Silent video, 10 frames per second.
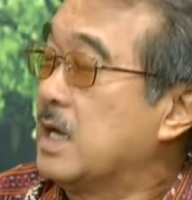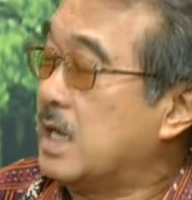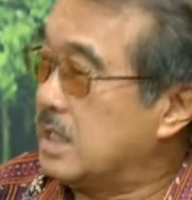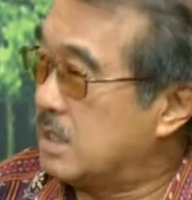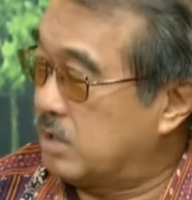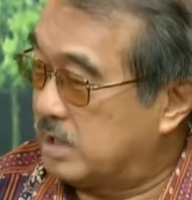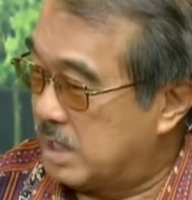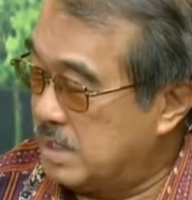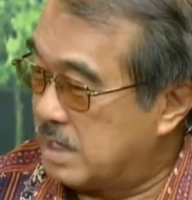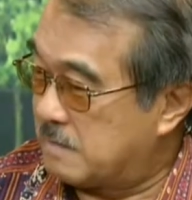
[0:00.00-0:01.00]
Karena kalau
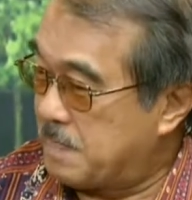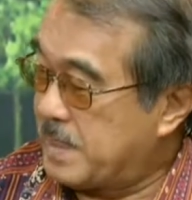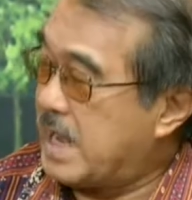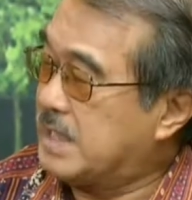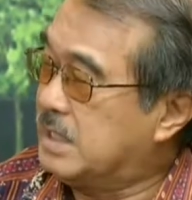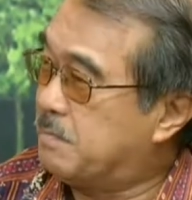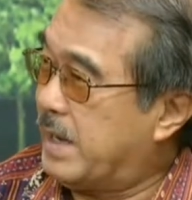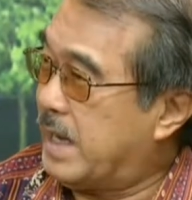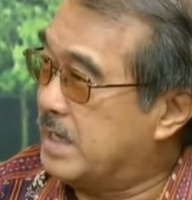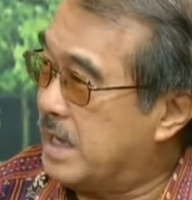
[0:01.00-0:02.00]
kita lihat gaji
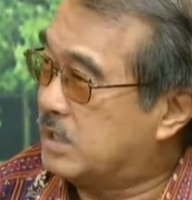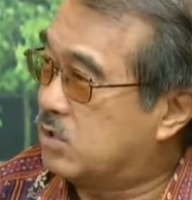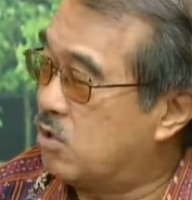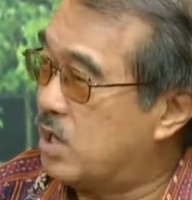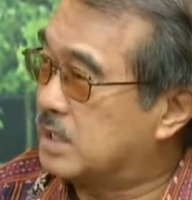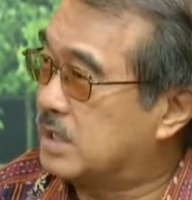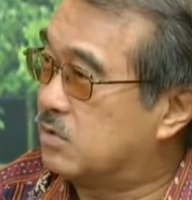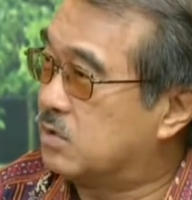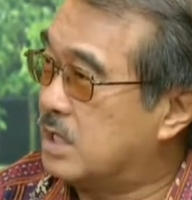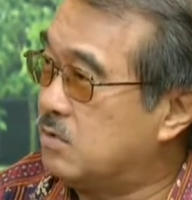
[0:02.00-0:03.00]
PNS golongan 1
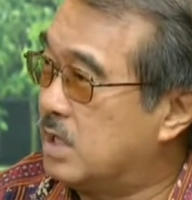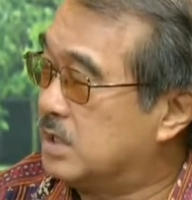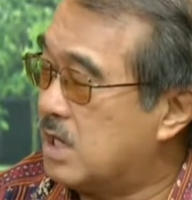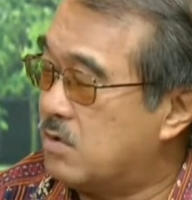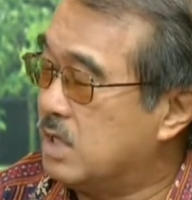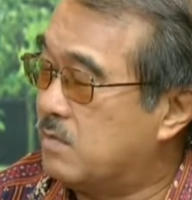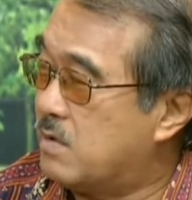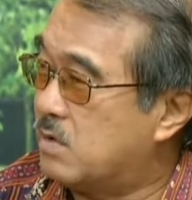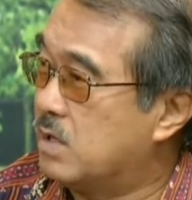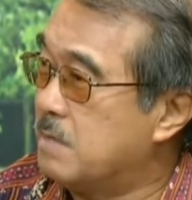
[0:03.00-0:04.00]
dan 2 jauh di
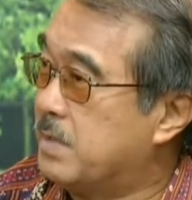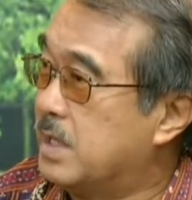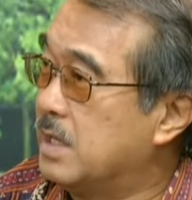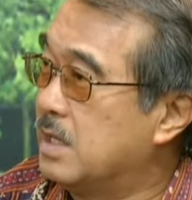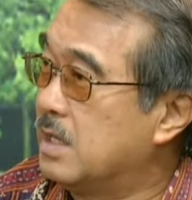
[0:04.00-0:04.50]
bawah UMP.